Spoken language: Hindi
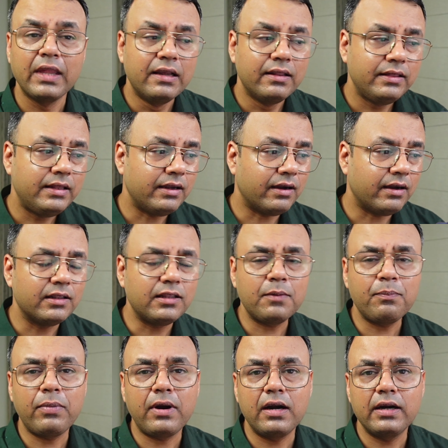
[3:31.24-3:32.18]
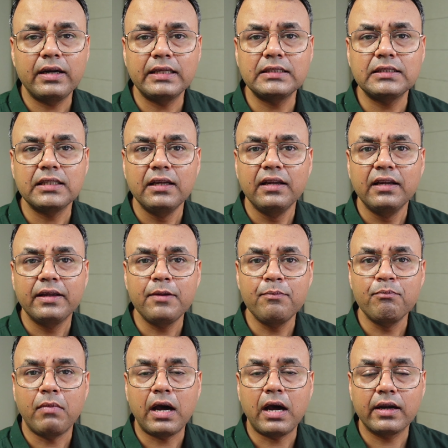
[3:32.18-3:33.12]
दी अदर पार्ट इज़ कि
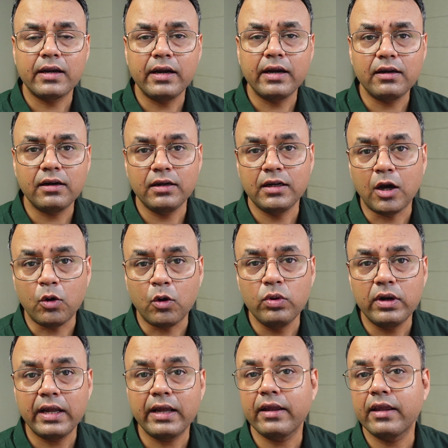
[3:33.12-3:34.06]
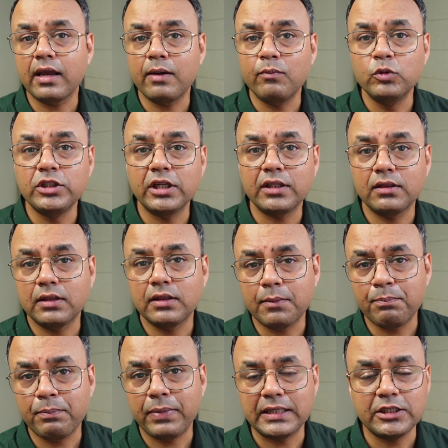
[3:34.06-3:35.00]
मार्केट डाउन है क्या मुझे तब
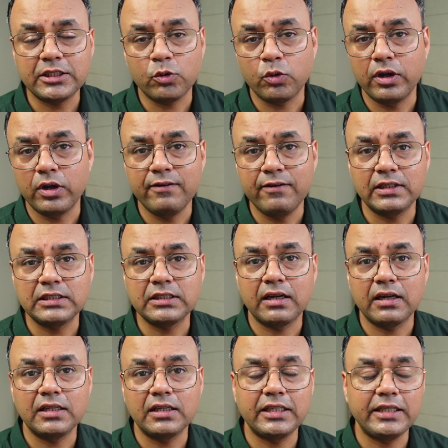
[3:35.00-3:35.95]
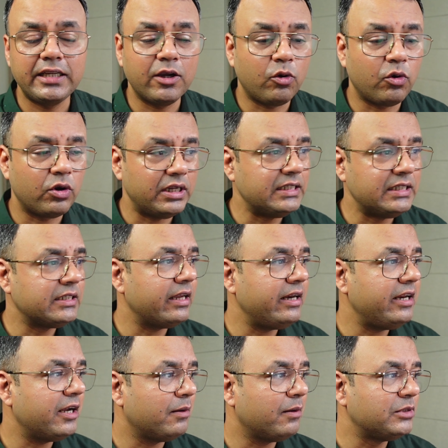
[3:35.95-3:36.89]
पैसे को इन्वेस्ट करना चाहिए और इसके लिए
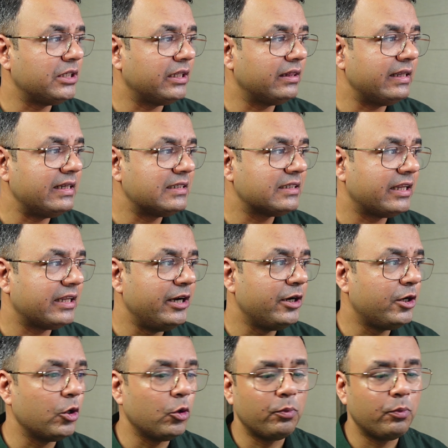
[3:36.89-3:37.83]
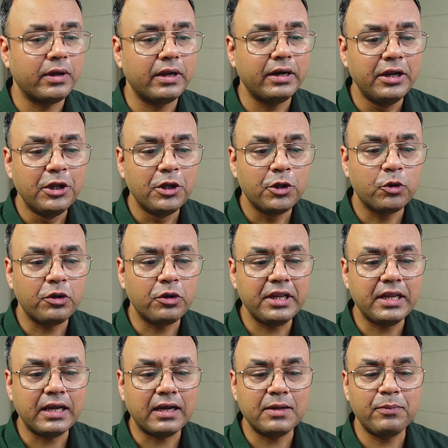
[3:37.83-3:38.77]
हम चलते हैं स्क्रीन के ऊपर क्योंकि
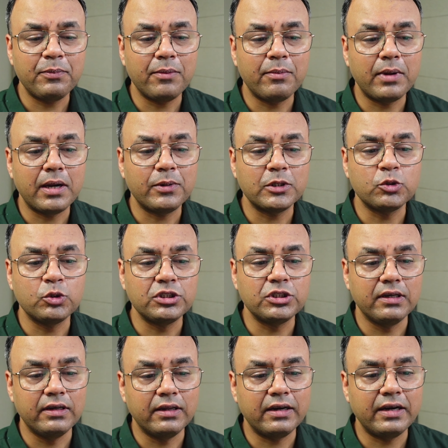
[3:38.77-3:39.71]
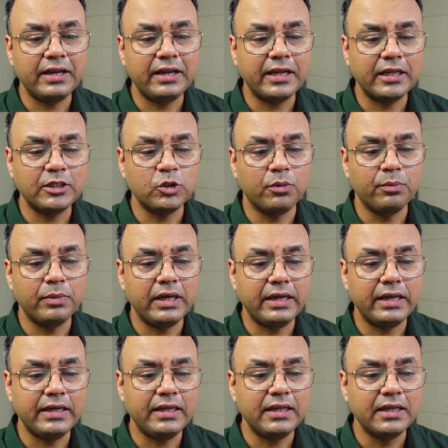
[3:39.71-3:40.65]
यहाँ पे हमारे पास कुछ लर्निंग है जो हमें
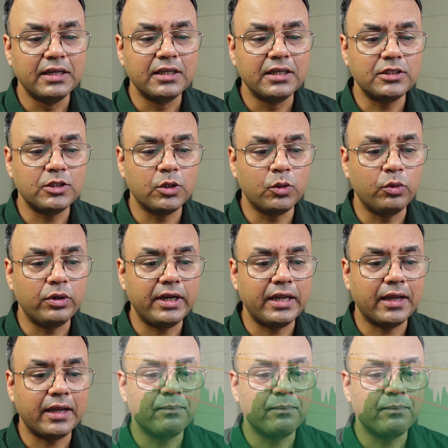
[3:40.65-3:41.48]
लेनी ज़रूरी है